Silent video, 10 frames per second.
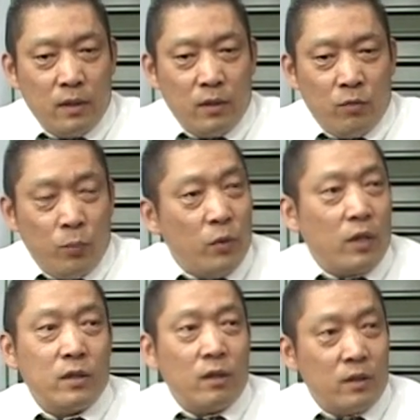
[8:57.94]
我不知道
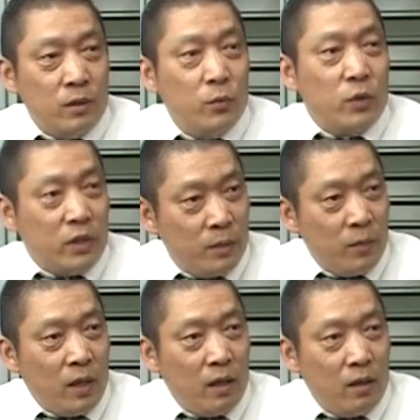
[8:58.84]
他到底是目的是什
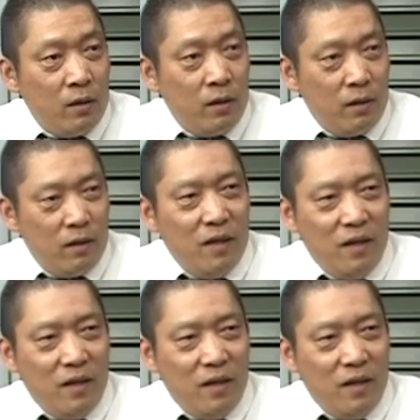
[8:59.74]
么哈